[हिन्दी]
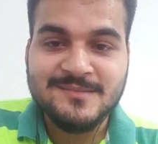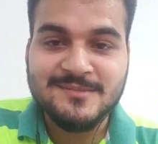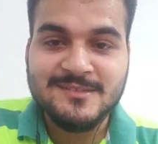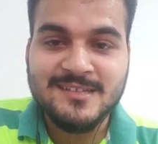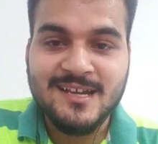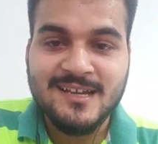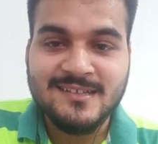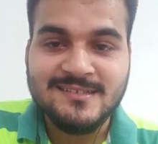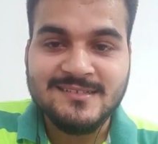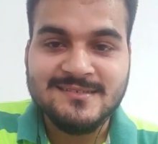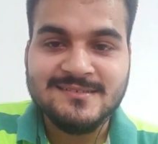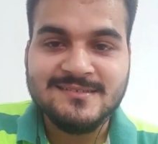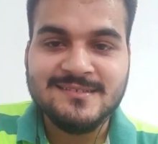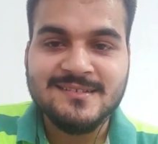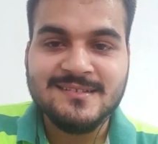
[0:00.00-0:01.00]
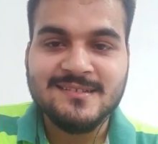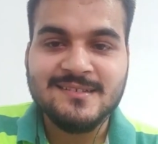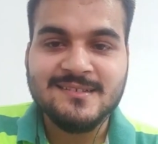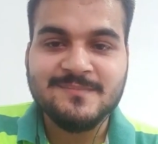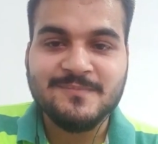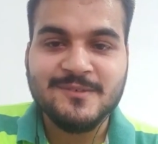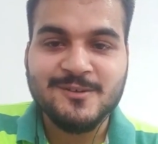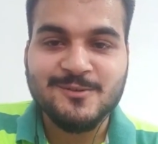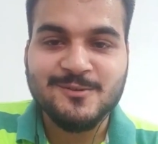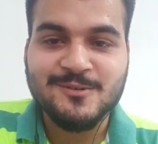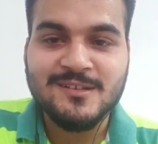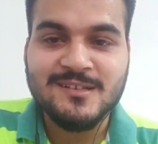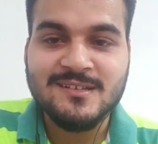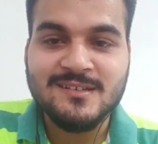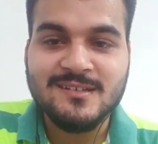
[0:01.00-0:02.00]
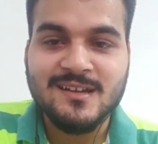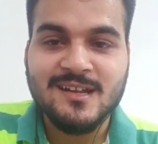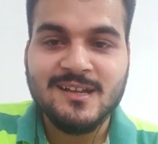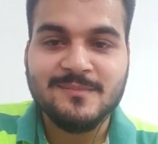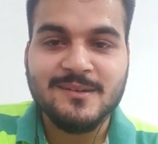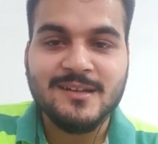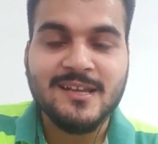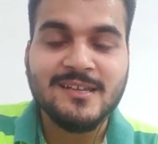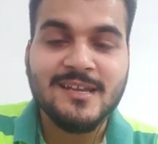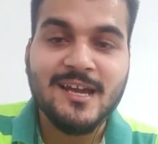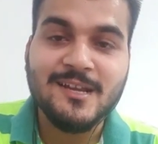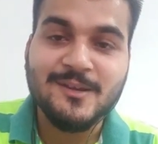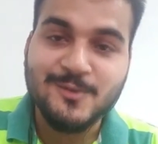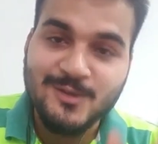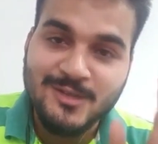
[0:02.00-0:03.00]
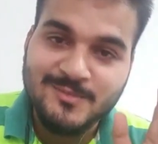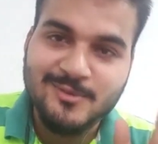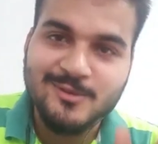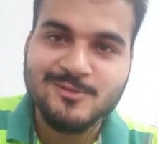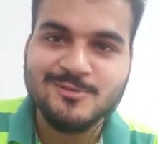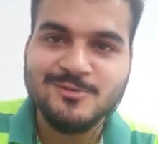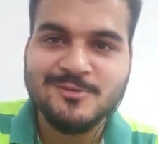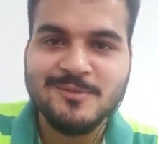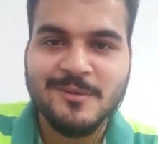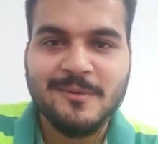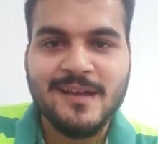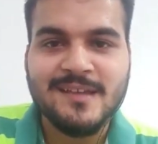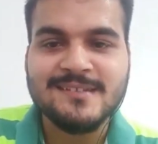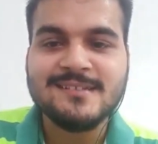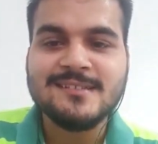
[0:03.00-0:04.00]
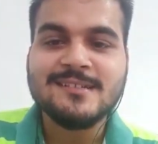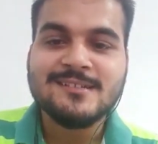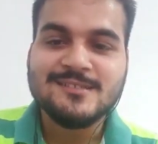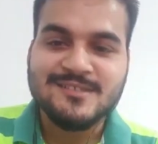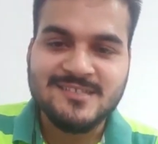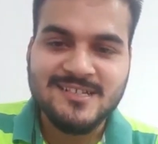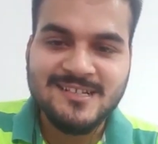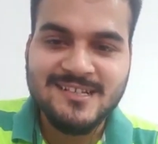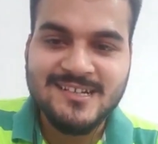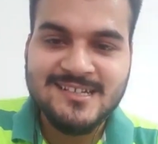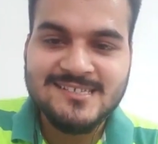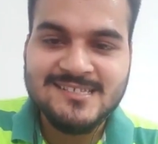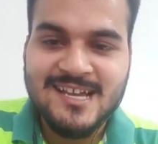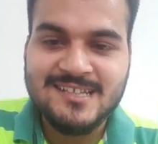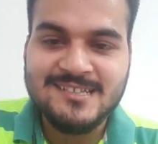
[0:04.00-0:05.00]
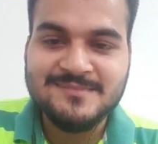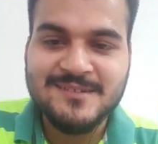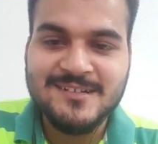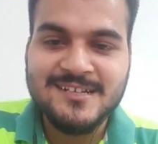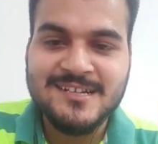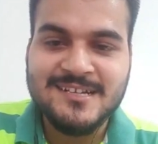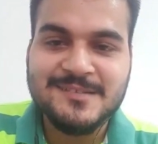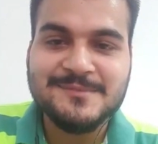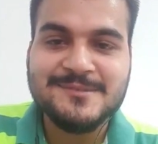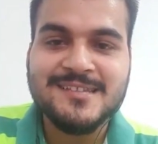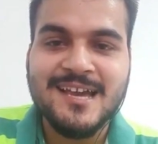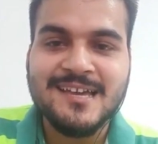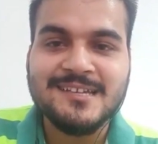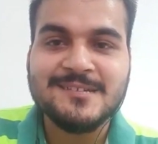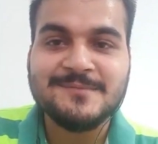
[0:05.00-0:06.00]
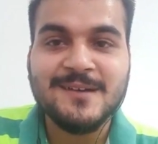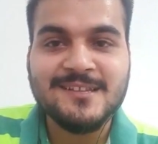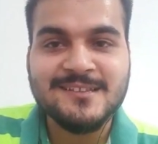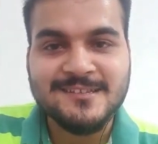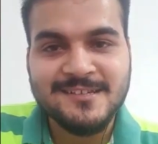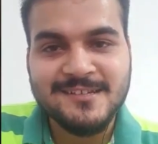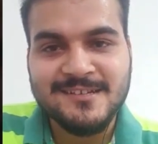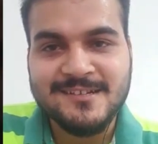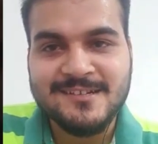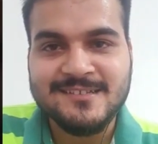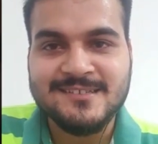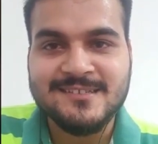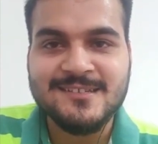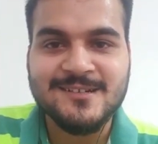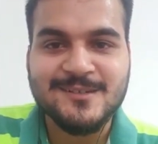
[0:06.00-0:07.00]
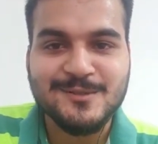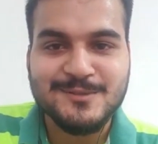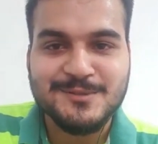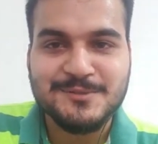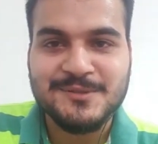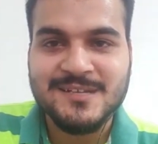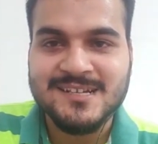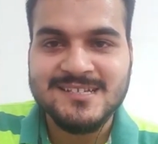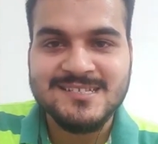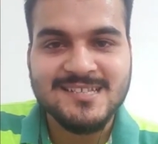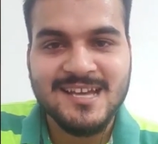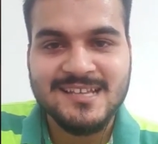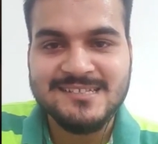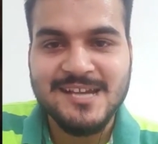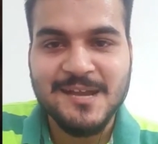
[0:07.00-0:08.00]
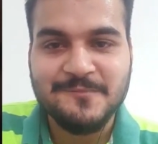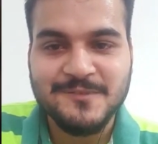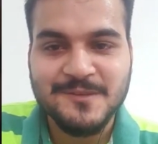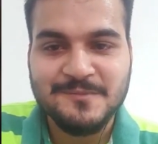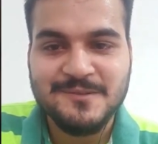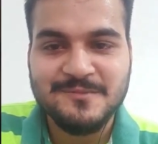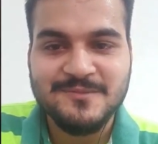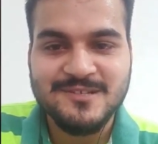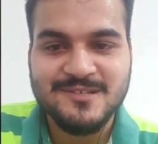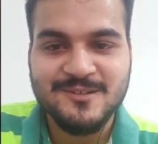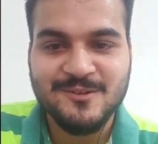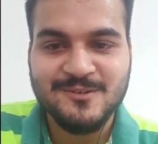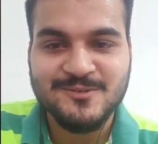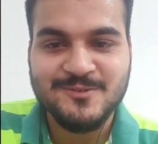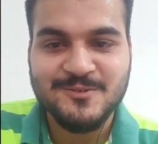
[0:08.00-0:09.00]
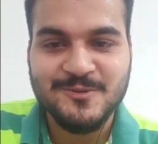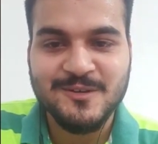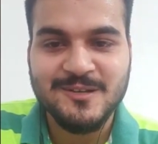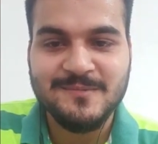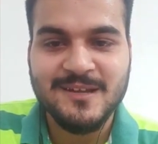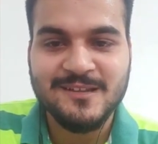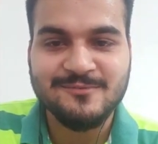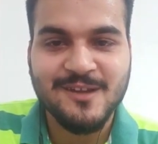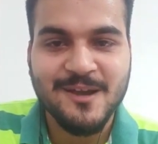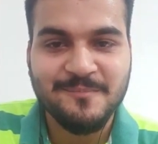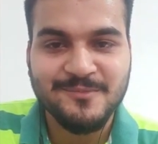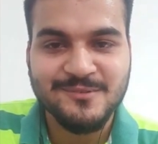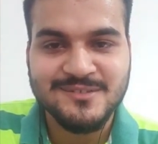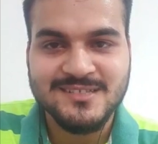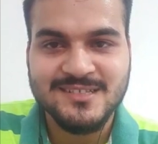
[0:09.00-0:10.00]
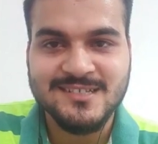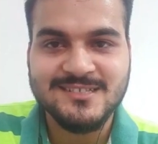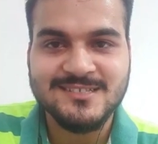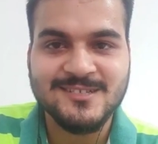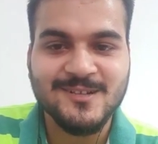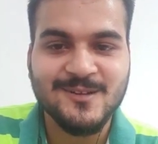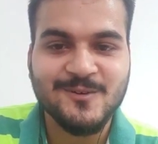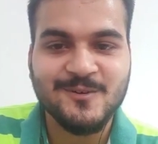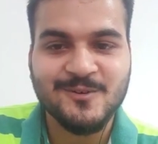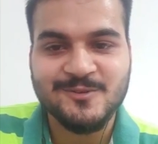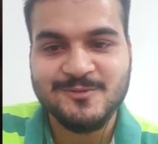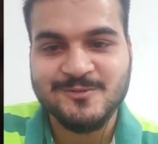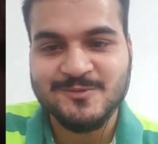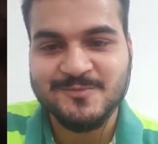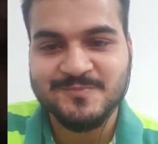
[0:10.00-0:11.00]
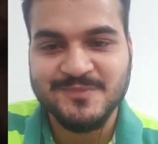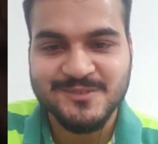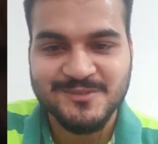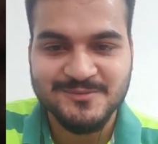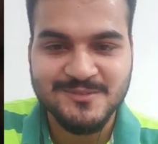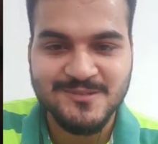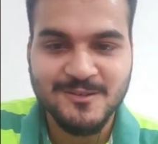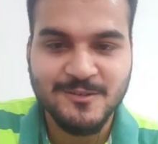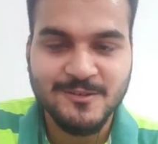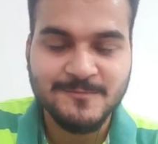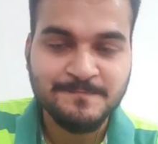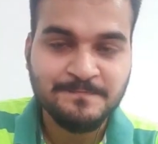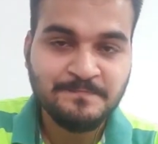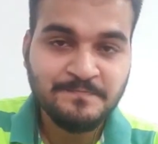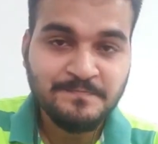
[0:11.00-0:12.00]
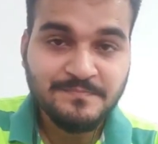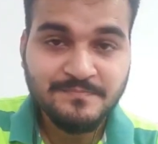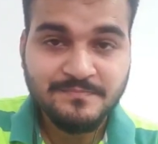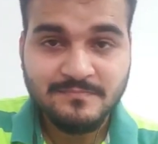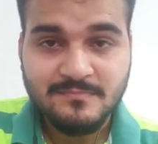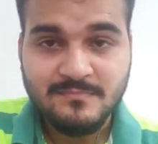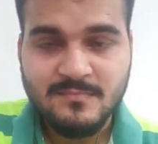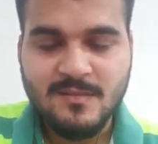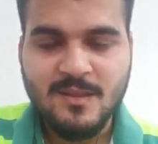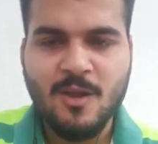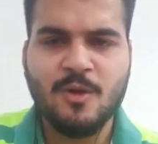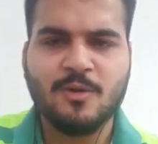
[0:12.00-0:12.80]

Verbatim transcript: के शादी मंडे के विदाई पर होली गाना बनाया अरे होली बहुत दूर बा भाई तो संडे के शादी मंडे के विदाई के बाद तेरह के तिलक और सोलह के शादी आप सबके बीच लॉन्च हो गई बात तो आप लोग सर्च कर लोग और यूट्यूब पर सुनी लोग